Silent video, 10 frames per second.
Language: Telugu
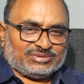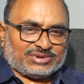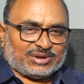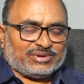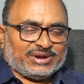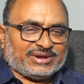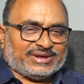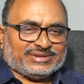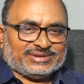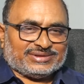సర్క్యులేట్
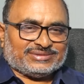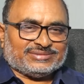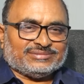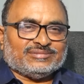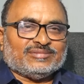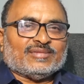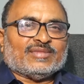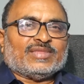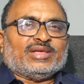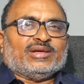అయింది
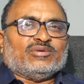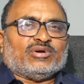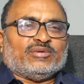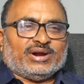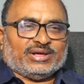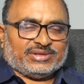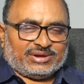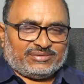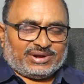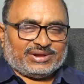ఒకవేళ అదే
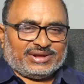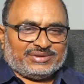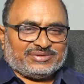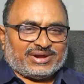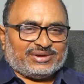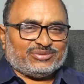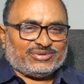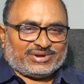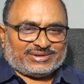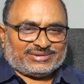వేళ నేచర్ అయి
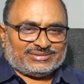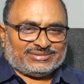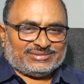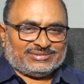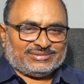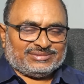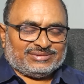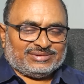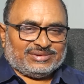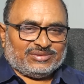ఉంటాయి
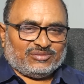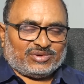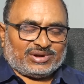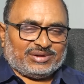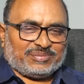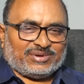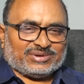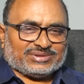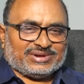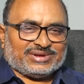ఒకళ్ళ
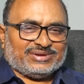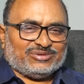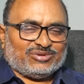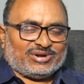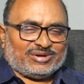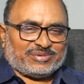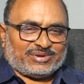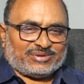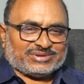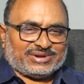ప్రవర్తనకి ఇంకొకళ్ళ
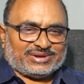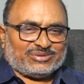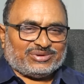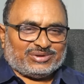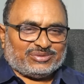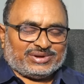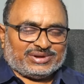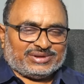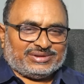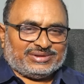ప్రవర్తనకి
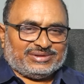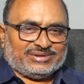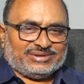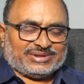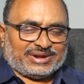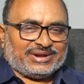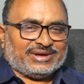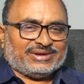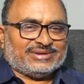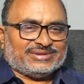ఉన్నటువంటి ఈ తేడా
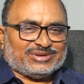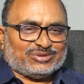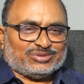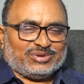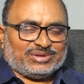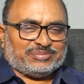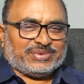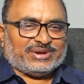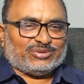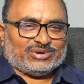ఏదైతే ఉందో అది పెరిగి